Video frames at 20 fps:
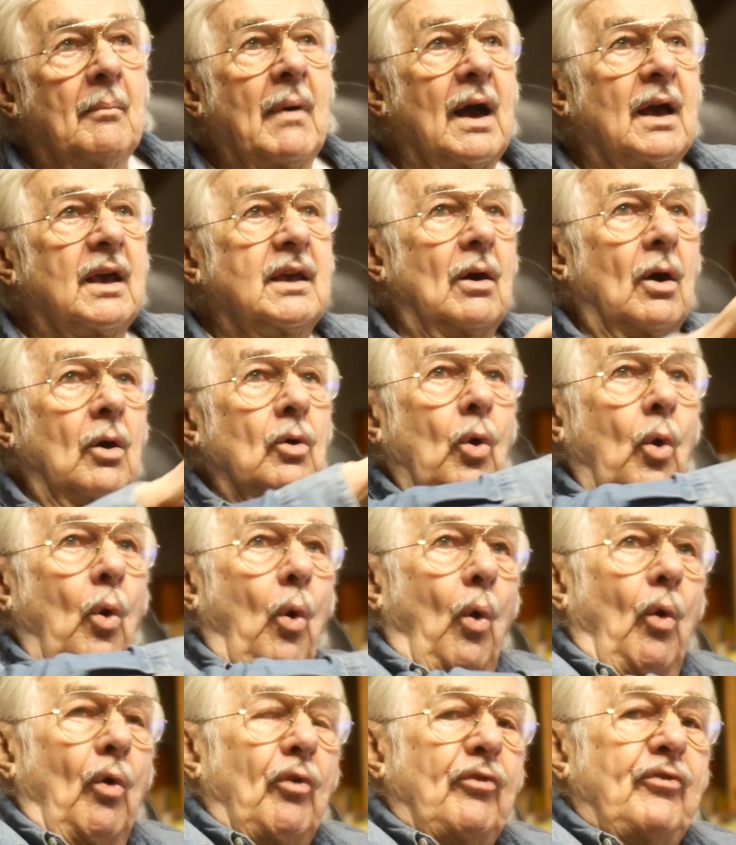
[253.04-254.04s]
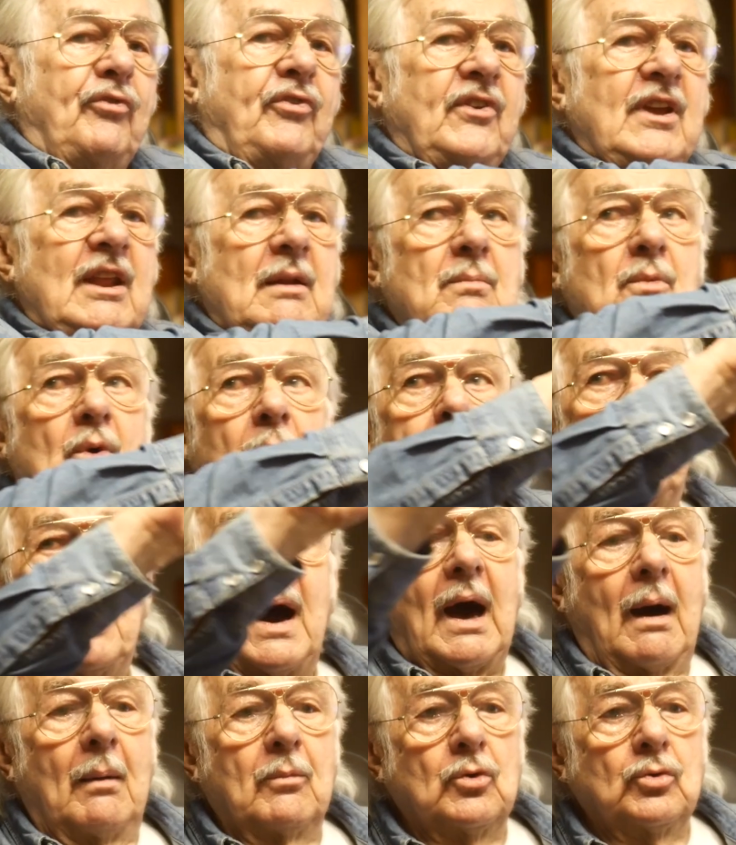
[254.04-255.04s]
marquée en gros Film
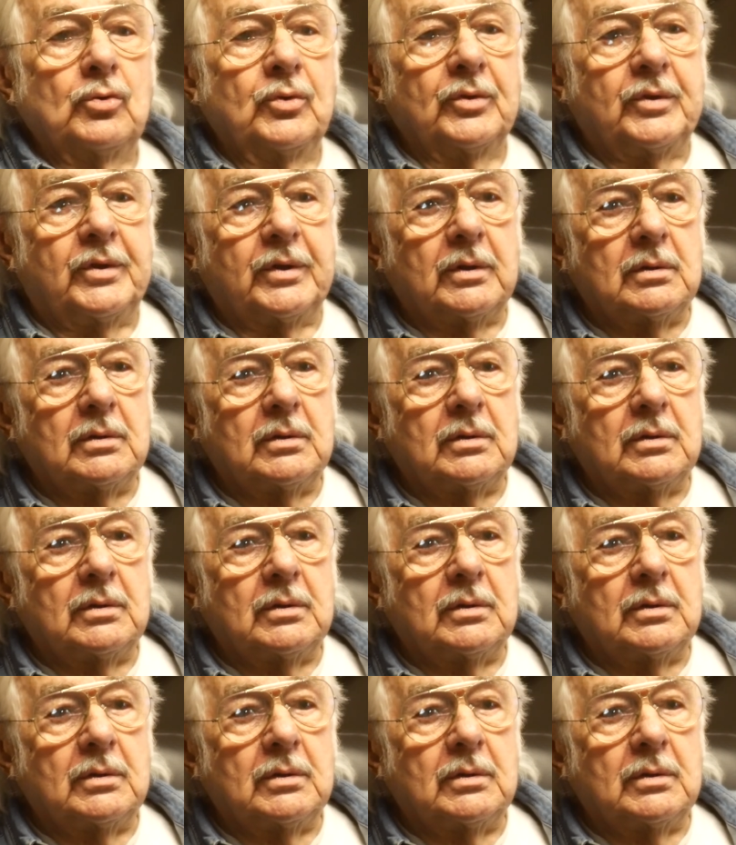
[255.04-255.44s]
Paramount.